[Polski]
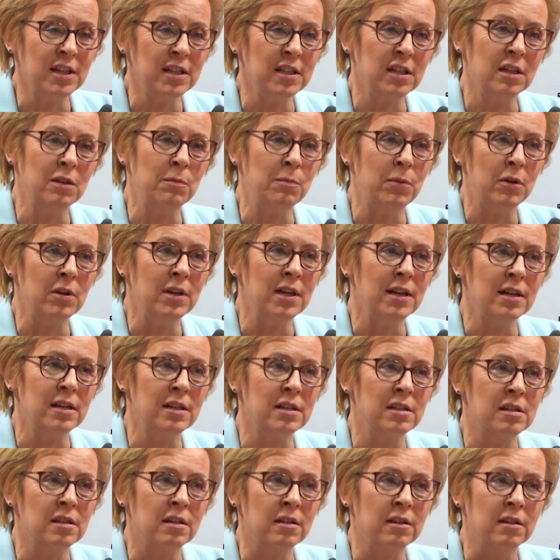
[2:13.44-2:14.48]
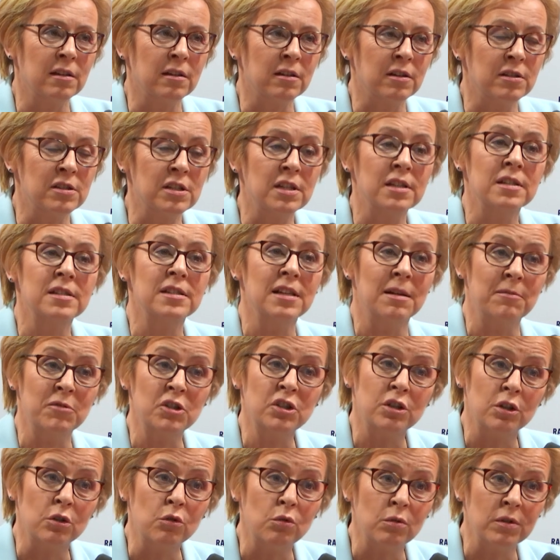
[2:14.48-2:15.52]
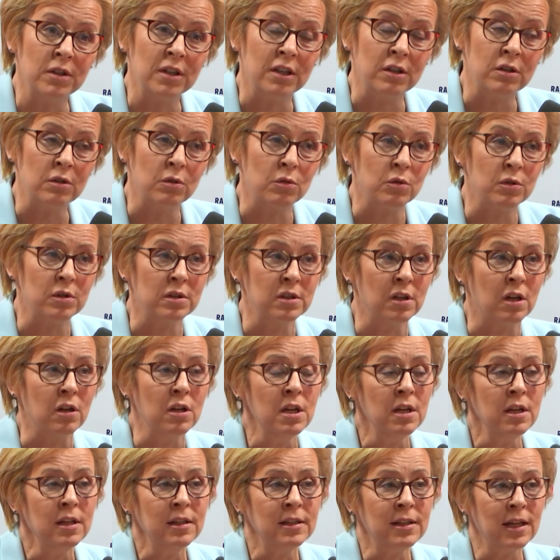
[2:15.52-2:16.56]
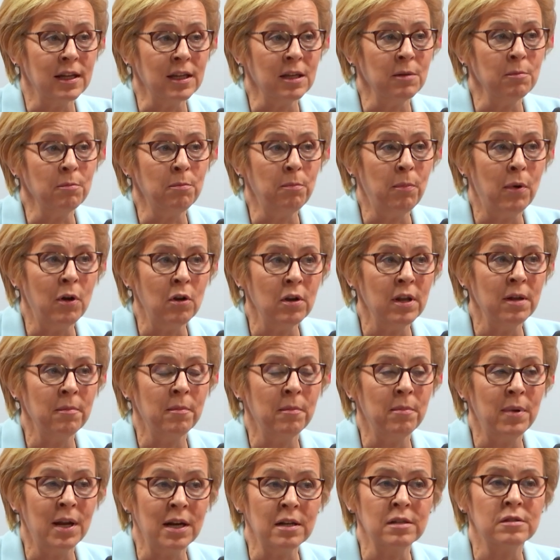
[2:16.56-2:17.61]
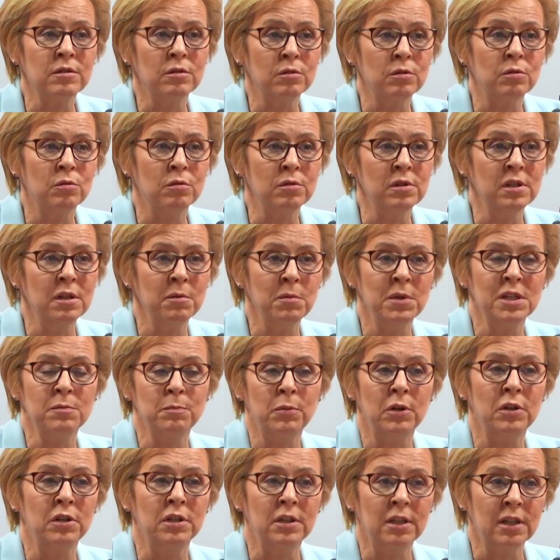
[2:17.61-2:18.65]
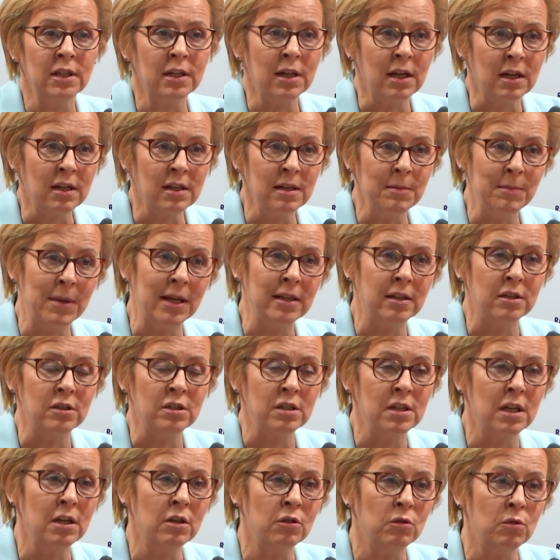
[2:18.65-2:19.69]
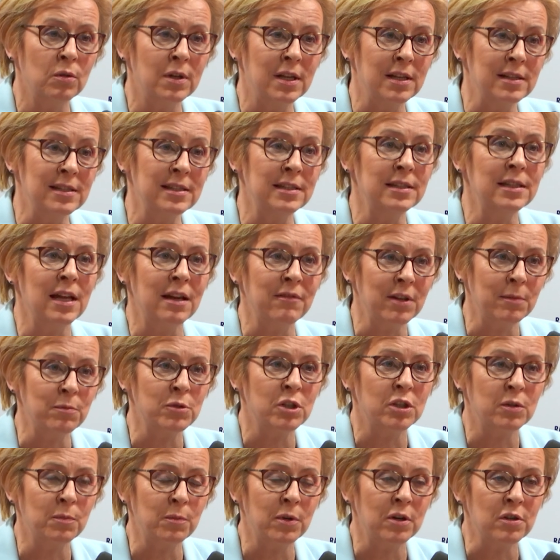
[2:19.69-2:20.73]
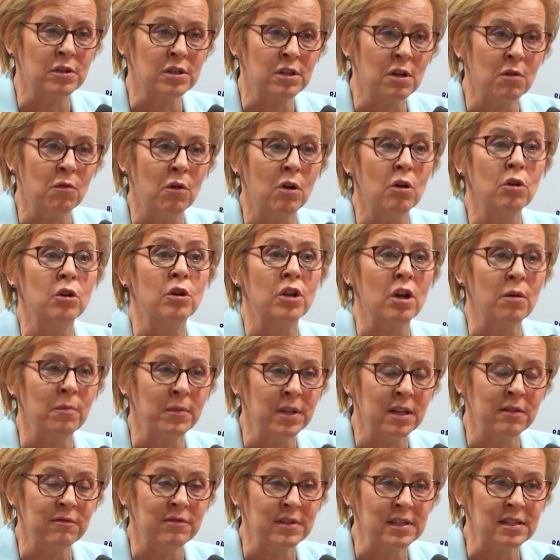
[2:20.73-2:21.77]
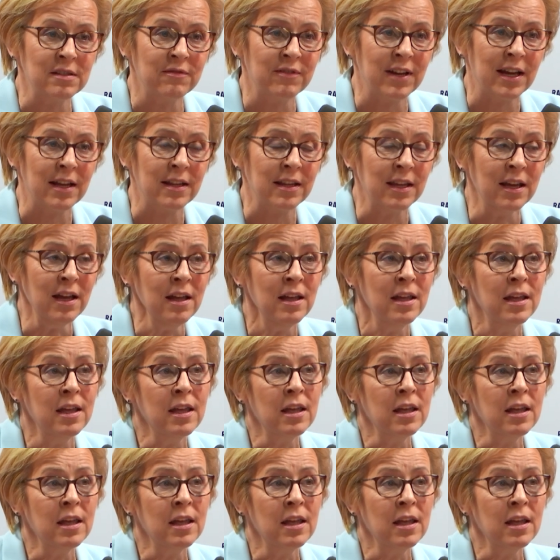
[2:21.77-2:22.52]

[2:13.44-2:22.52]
na tych polach, gdzie jest nam szczególnie trudno. Takim polem bardzo trudnym jest polityka klimatyczna, która stawia przed Polską ogromne wyzwania